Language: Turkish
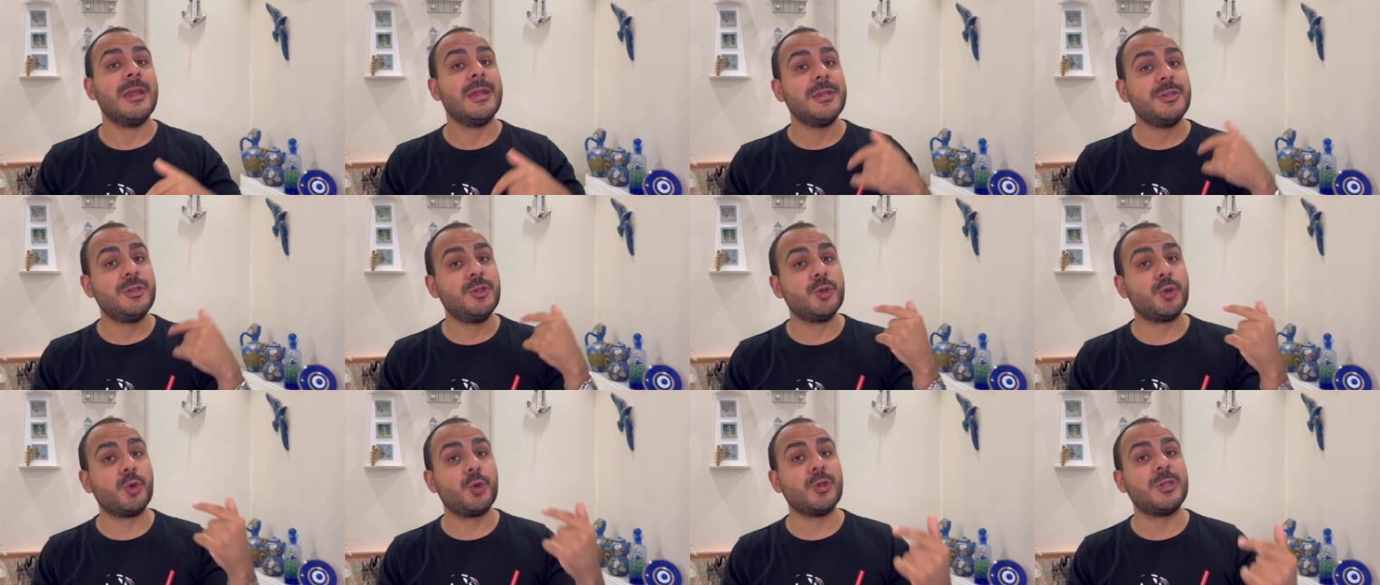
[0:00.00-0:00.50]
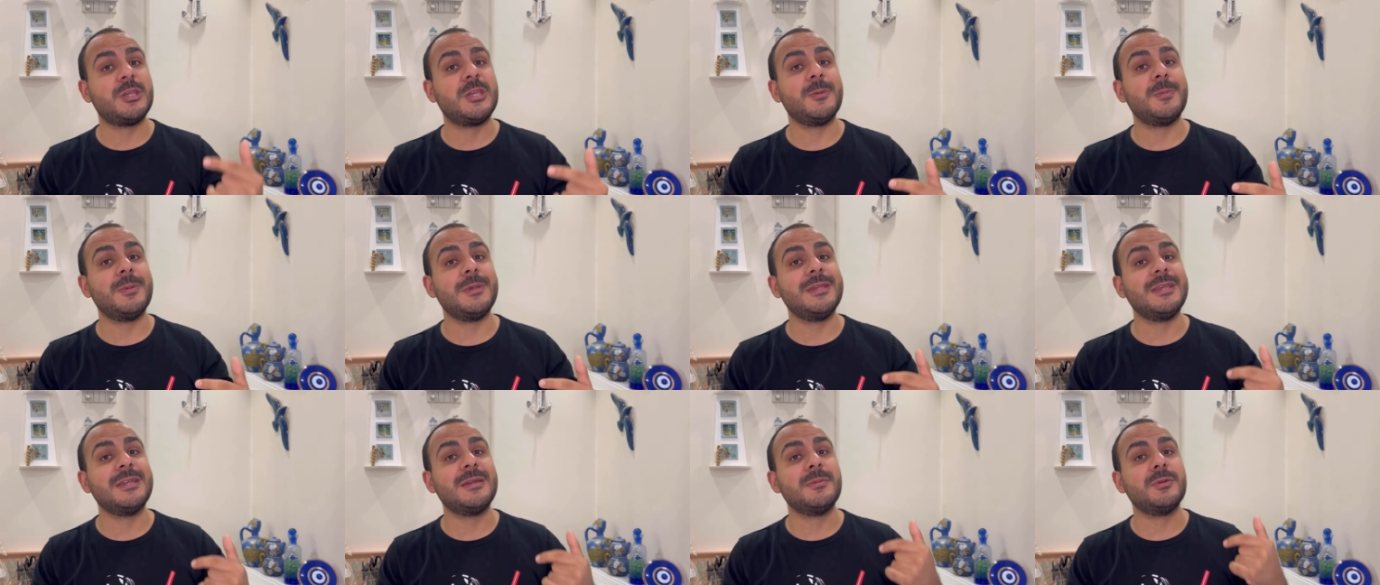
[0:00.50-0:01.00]
Euro
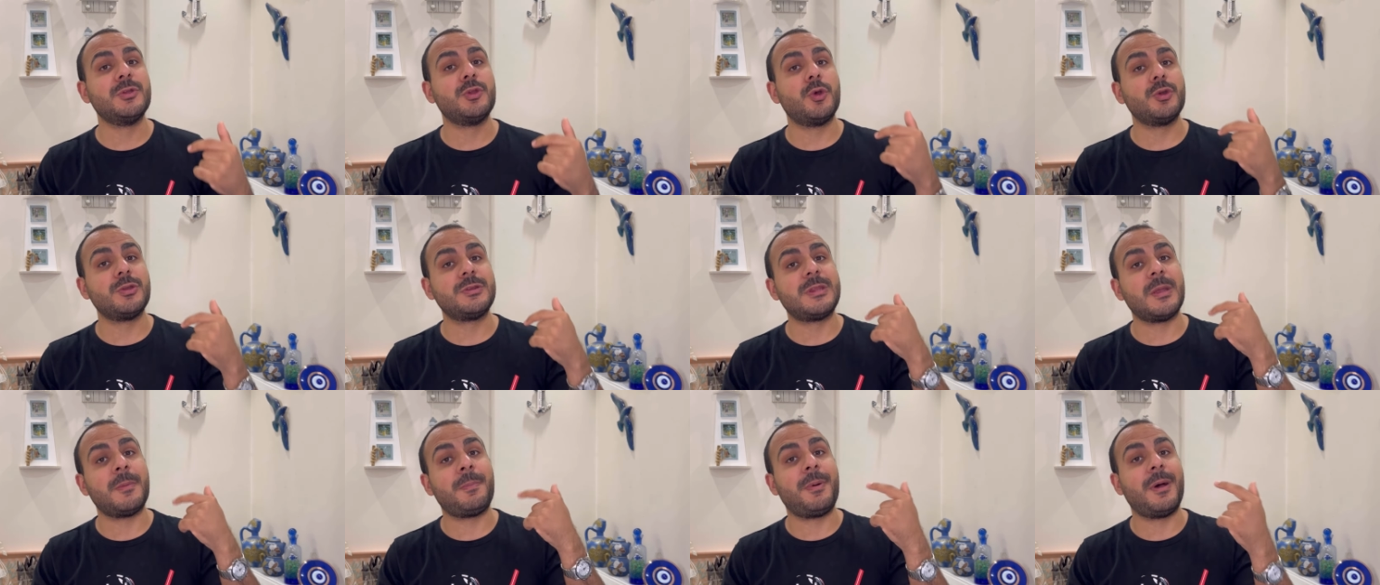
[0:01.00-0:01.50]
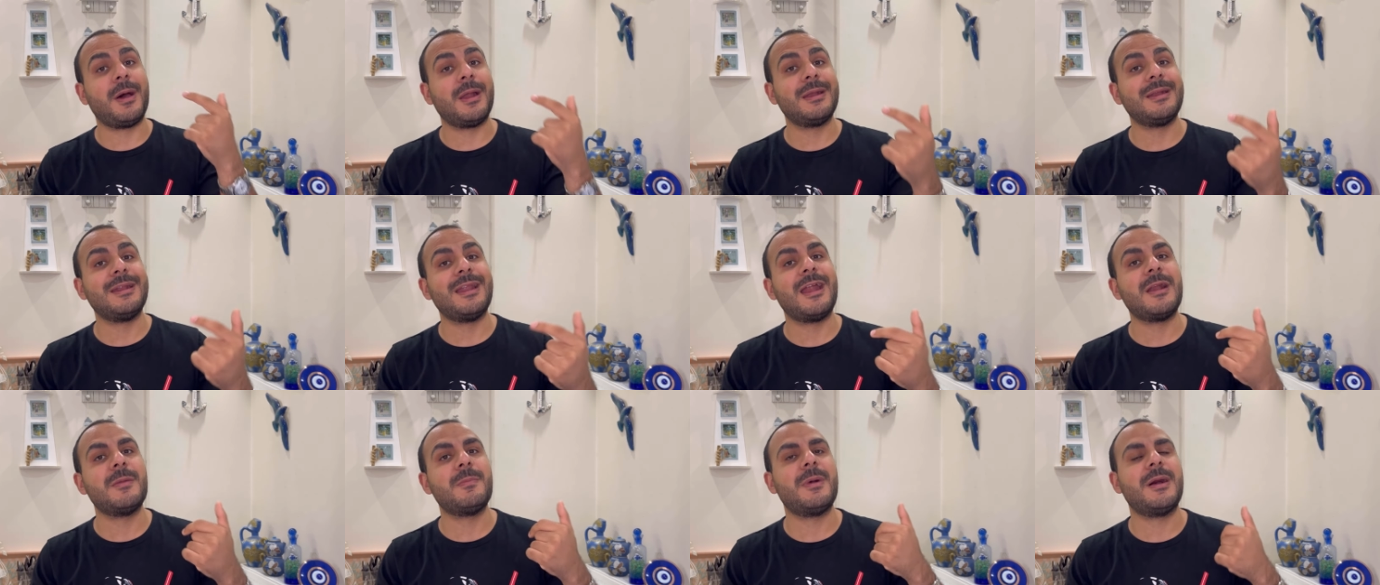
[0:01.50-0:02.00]
2024'te
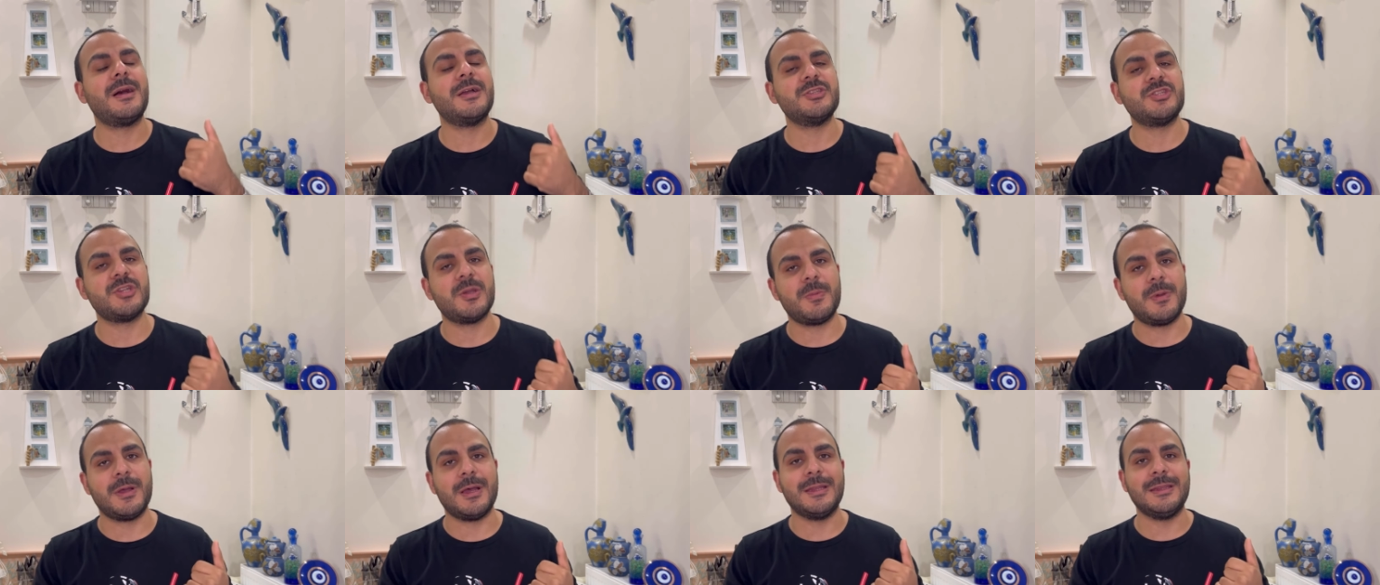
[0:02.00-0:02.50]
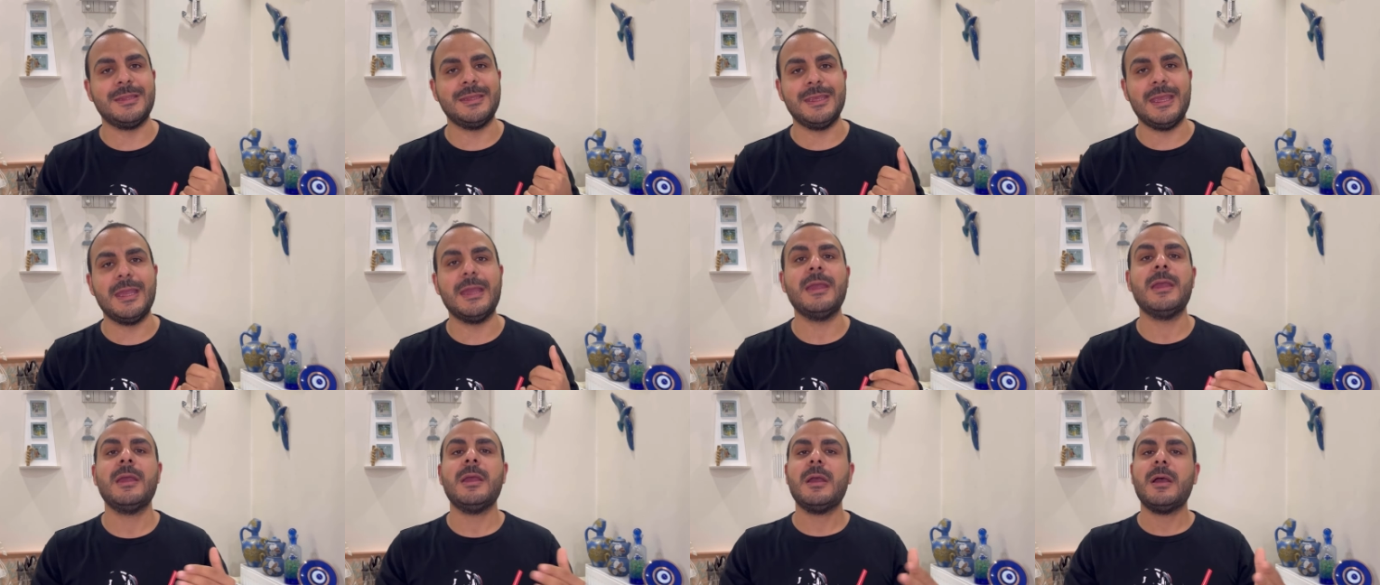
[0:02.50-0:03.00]
parlar mı acaba
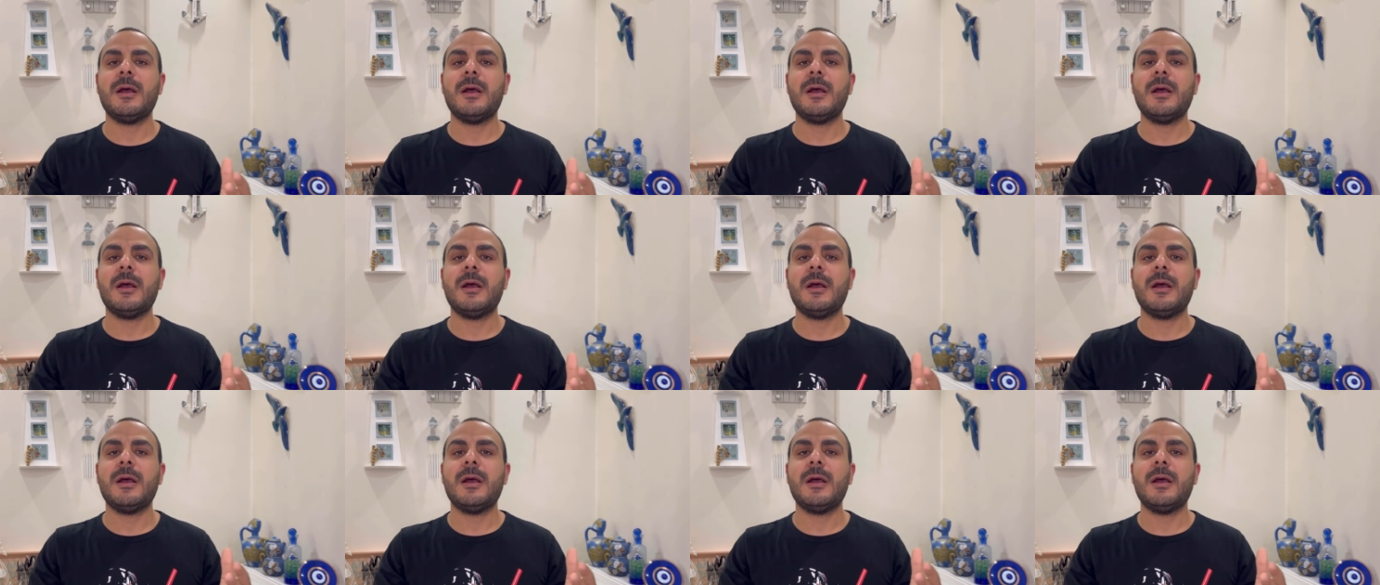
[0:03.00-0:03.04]
diye